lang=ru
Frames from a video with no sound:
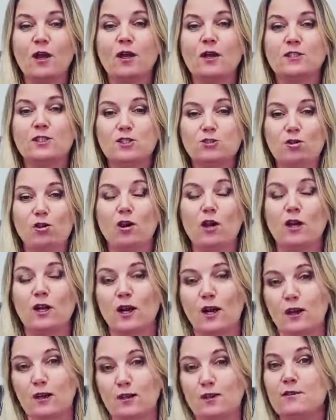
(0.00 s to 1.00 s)

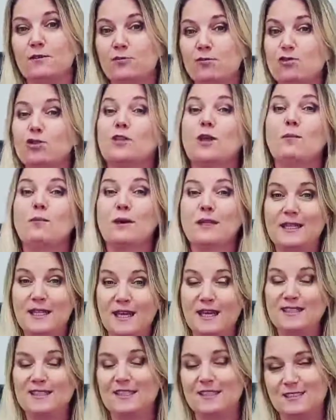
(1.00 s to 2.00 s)
сколько нужно
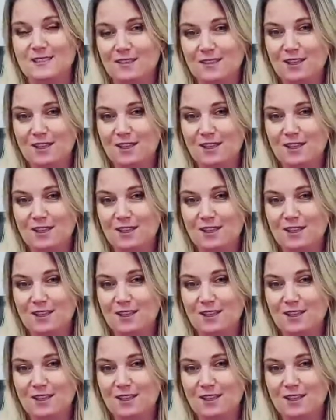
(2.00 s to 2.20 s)
потратить,